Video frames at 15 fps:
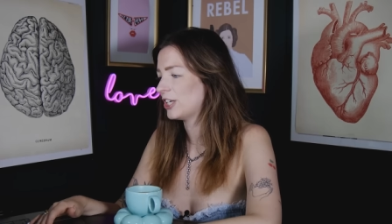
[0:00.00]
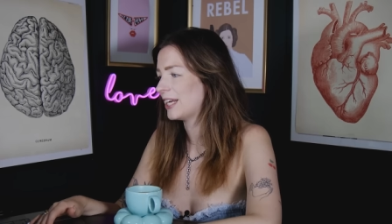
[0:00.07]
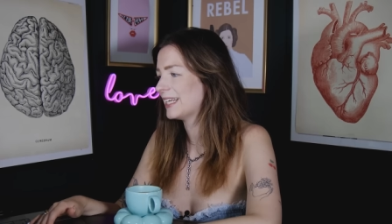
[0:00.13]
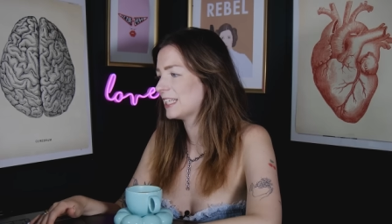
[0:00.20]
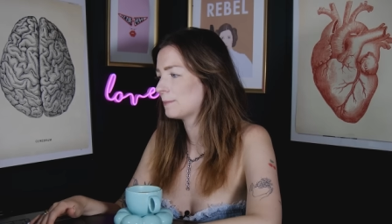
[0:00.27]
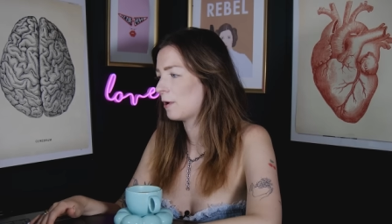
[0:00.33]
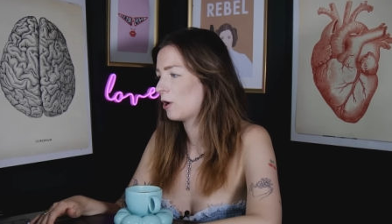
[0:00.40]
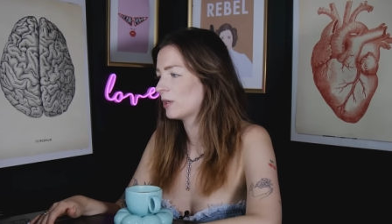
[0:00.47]
stand
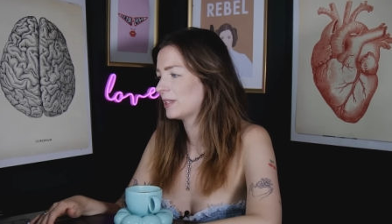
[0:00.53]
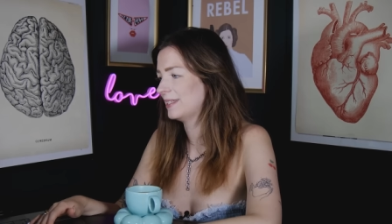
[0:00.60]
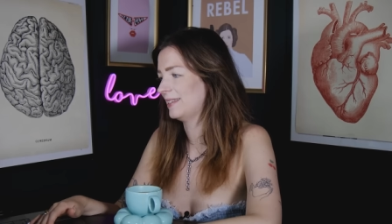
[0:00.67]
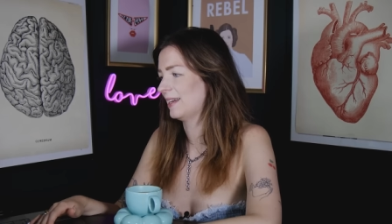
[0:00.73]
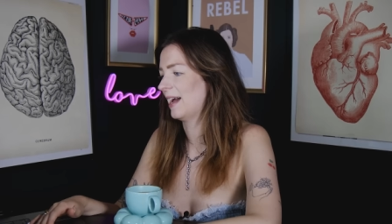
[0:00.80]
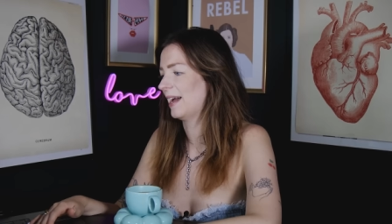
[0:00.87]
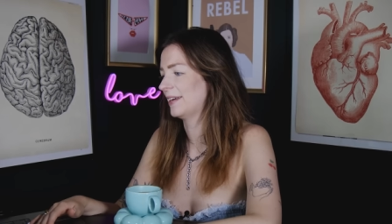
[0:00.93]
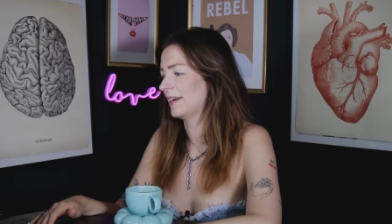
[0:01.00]
jetzt, braucht
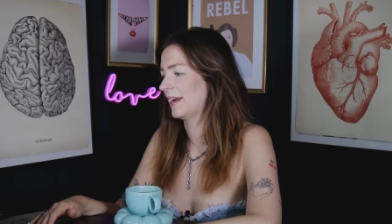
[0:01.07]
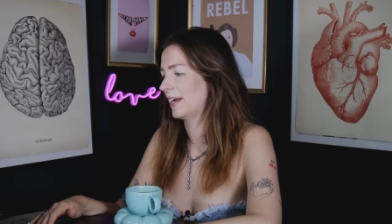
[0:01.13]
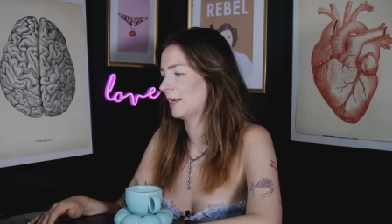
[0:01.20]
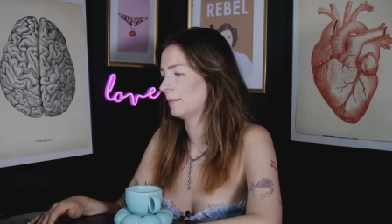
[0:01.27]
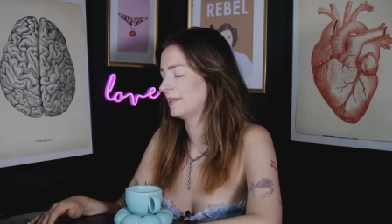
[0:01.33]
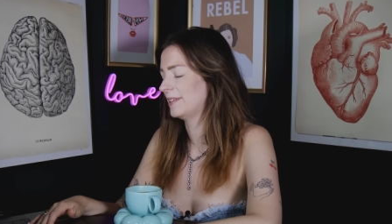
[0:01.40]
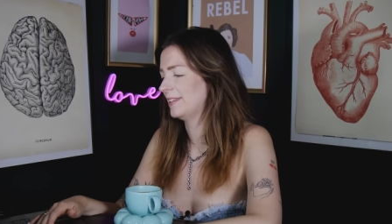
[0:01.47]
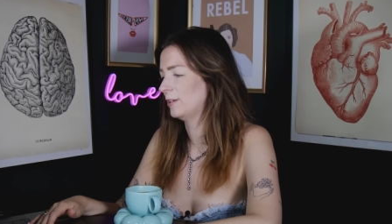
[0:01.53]
Sicherheit in einer
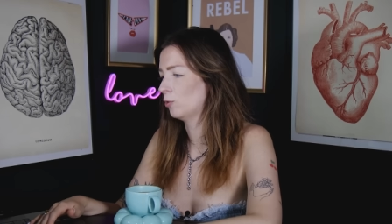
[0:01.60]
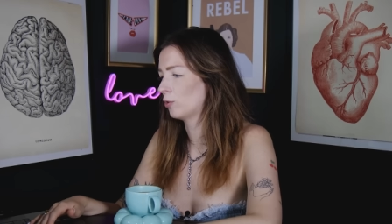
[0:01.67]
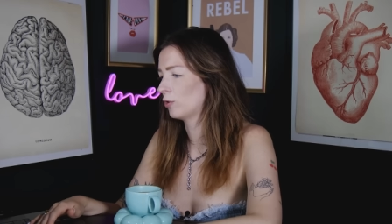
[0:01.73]
Beziehung.